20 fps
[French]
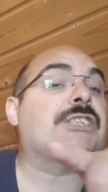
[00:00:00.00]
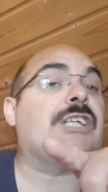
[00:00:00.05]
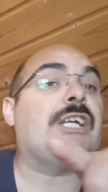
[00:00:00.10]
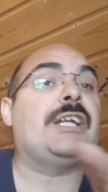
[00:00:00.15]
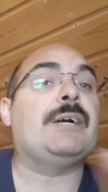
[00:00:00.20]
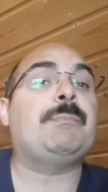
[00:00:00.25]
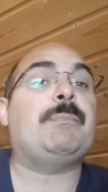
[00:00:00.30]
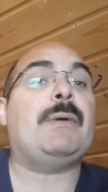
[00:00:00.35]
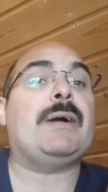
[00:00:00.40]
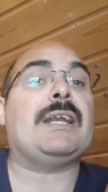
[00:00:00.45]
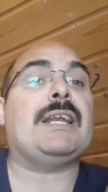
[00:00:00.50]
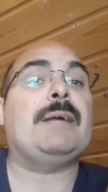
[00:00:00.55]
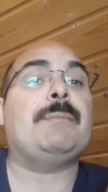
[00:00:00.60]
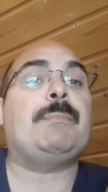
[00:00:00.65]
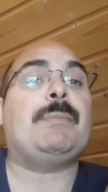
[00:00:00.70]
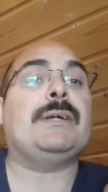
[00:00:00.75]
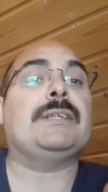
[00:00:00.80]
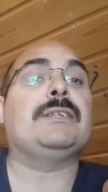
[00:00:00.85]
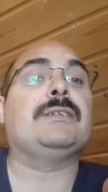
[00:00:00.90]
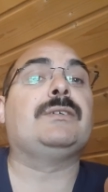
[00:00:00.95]
je ne parlais
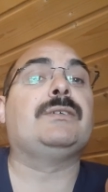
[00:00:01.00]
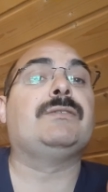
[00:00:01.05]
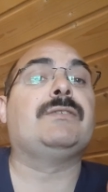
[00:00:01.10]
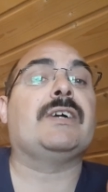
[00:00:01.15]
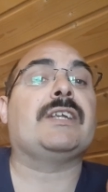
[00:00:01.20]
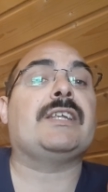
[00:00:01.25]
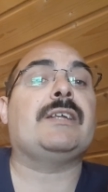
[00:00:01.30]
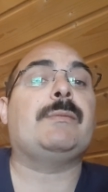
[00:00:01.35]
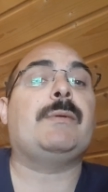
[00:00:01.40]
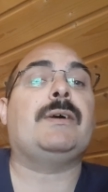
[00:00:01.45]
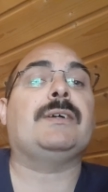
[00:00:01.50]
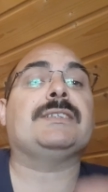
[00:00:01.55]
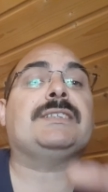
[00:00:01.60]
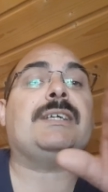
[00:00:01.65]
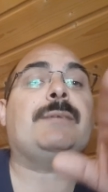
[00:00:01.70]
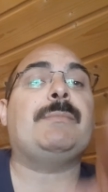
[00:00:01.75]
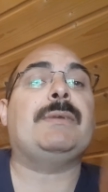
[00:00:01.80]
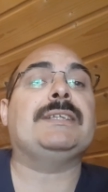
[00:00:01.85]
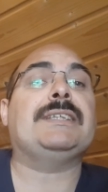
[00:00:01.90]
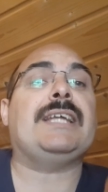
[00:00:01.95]
pas de gouvernement.
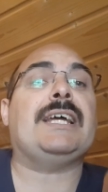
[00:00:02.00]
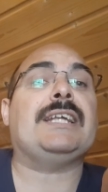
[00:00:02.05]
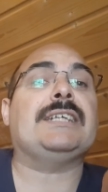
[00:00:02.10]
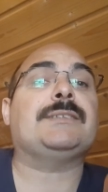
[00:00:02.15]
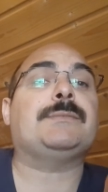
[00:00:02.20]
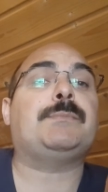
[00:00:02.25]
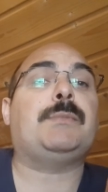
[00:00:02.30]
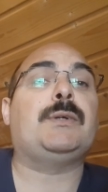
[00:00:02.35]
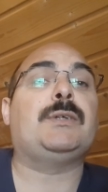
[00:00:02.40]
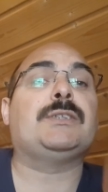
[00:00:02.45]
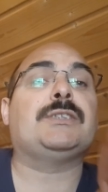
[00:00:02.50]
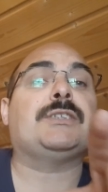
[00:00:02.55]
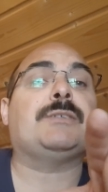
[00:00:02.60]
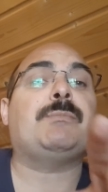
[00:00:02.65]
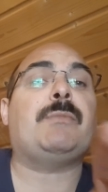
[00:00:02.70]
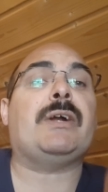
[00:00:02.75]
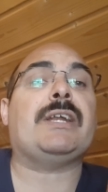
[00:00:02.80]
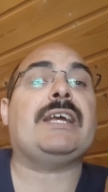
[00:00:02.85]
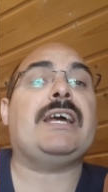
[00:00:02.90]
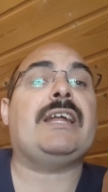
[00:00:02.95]
Ça m'intéresse plus, je
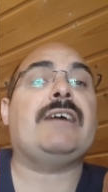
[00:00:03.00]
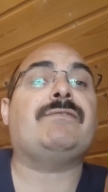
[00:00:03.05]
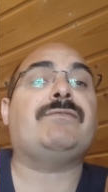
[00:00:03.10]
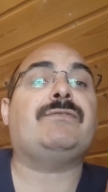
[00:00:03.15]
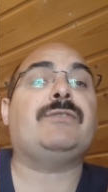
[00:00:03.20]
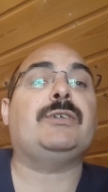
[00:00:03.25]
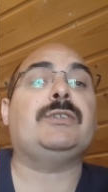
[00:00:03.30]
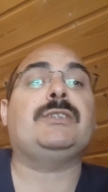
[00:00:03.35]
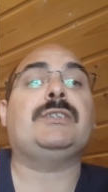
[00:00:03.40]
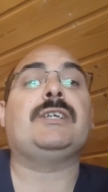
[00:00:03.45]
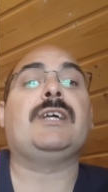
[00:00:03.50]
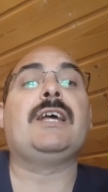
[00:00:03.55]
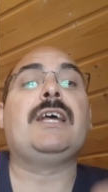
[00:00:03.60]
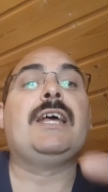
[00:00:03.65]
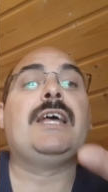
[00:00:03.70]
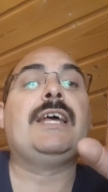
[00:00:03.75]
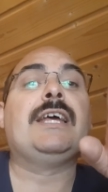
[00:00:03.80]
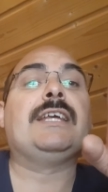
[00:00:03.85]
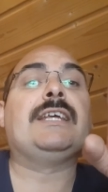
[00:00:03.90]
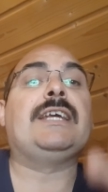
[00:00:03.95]
n'ai rien à foutre.
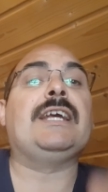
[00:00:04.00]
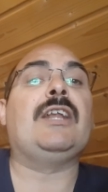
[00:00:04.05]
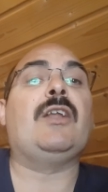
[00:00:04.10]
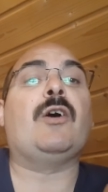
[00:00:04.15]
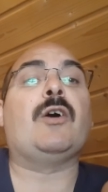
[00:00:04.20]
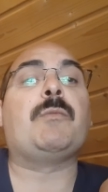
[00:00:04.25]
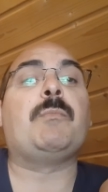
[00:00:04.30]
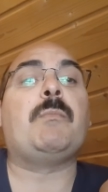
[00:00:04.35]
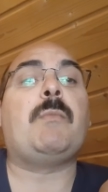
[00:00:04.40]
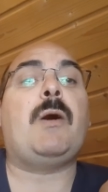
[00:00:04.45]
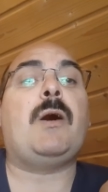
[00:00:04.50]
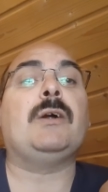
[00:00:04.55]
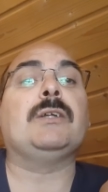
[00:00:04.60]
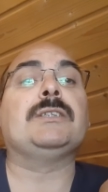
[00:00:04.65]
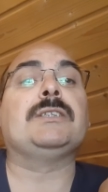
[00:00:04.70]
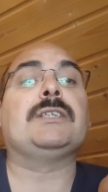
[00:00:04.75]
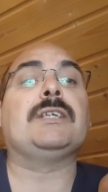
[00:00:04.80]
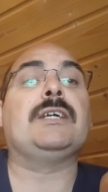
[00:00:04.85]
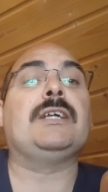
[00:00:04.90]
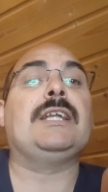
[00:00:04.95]
Qu'il
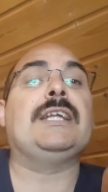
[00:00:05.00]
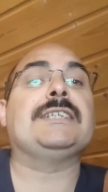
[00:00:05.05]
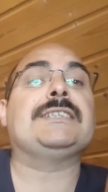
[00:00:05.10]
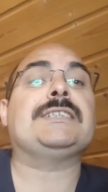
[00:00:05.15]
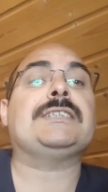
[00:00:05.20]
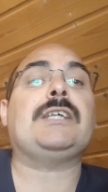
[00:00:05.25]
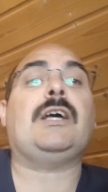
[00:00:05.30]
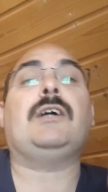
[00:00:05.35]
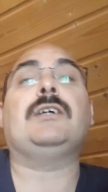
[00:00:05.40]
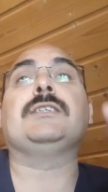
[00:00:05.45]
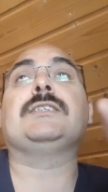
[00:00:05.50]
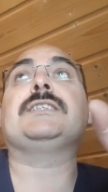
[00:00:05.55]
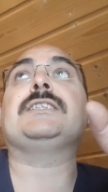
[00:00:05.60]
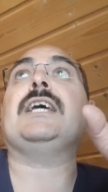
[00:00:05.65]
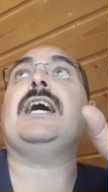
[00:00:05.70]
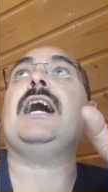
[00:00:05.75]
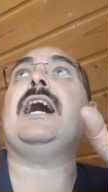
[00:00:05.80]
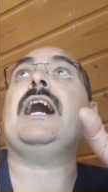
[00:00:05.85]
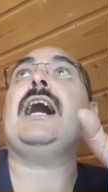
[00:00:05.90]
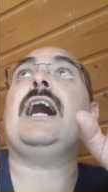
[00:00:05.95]
augmente l'essence
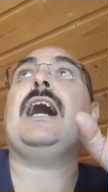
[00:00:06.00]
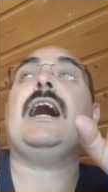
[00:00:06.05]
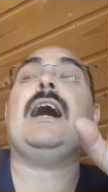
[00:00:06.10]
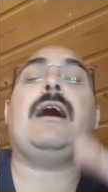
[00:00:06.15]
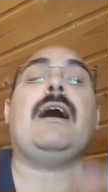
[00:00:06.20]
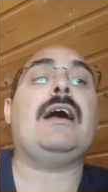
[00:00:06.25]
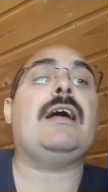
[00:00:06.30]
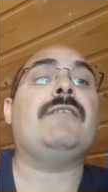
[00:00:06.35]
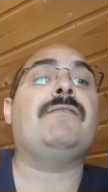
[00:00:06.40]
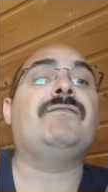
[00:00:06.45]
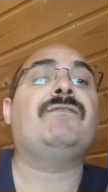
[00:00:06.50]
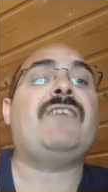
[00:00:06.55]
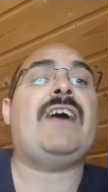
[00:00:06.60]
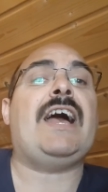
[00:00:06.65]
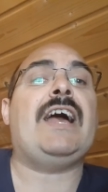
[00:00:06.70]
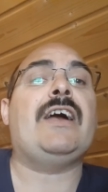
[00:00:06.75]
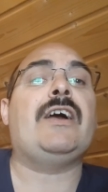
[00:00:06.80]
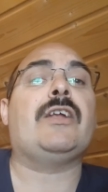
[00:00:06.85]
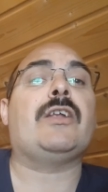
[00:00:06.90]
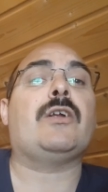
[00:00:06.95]
à
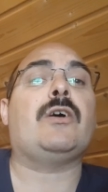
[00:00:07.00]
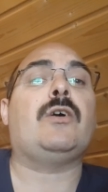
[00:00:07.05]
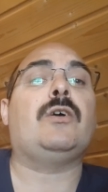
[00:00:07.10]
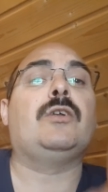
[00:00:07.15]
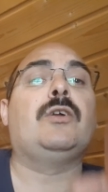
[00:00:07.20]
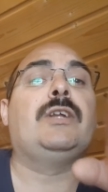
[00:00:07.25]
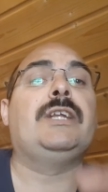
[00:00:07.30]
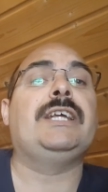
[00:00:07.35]
20 euros le